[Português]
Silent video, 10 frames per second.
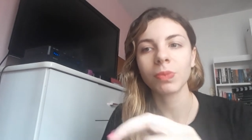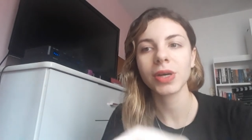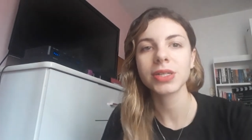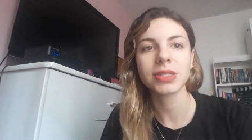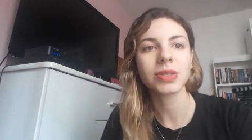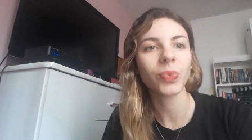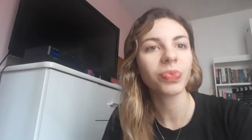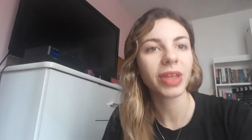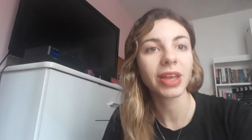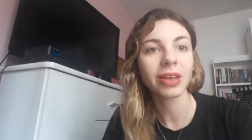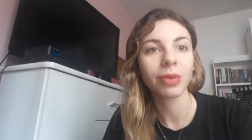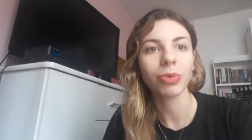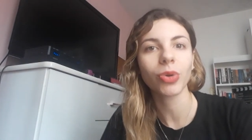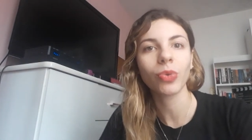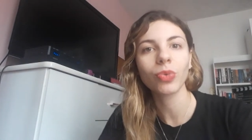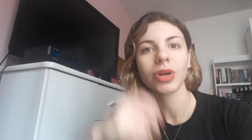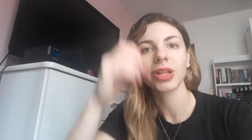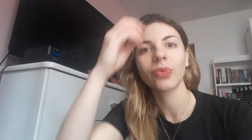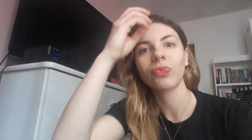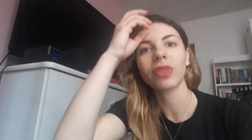mas não tem a procura,
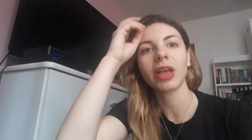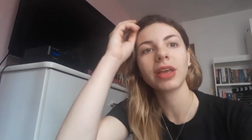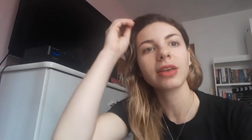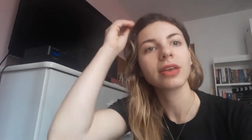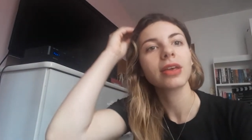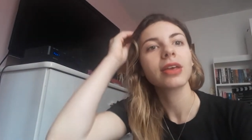não tem